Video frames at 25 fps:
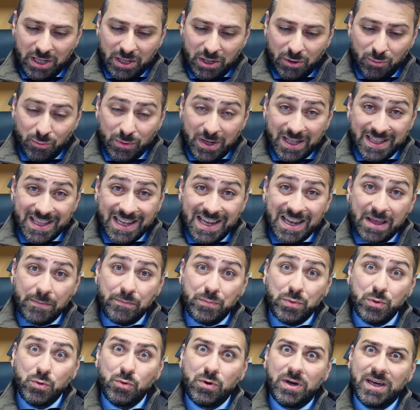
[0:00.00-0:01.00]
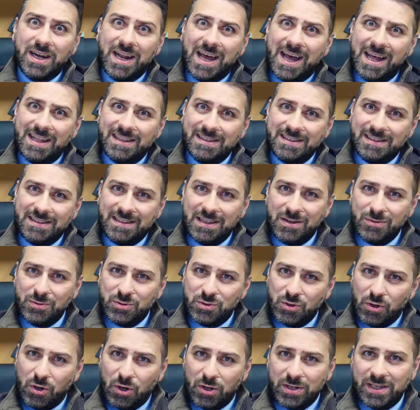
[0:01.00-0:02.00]
è una delle più grandi
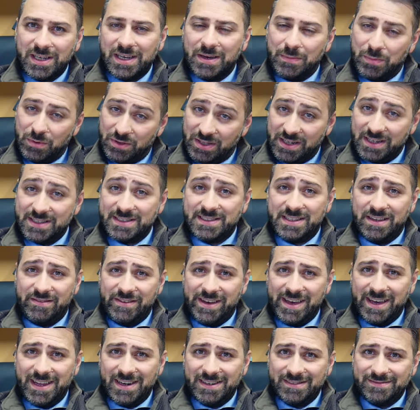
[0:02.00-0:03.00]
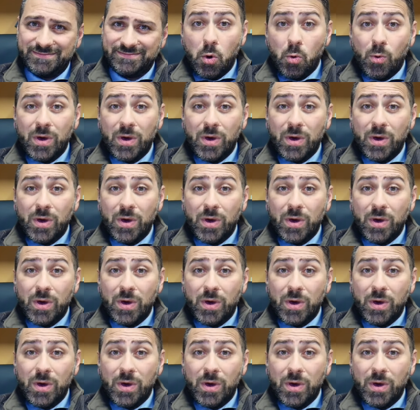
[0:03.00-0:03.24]
delusioni che potresti avere.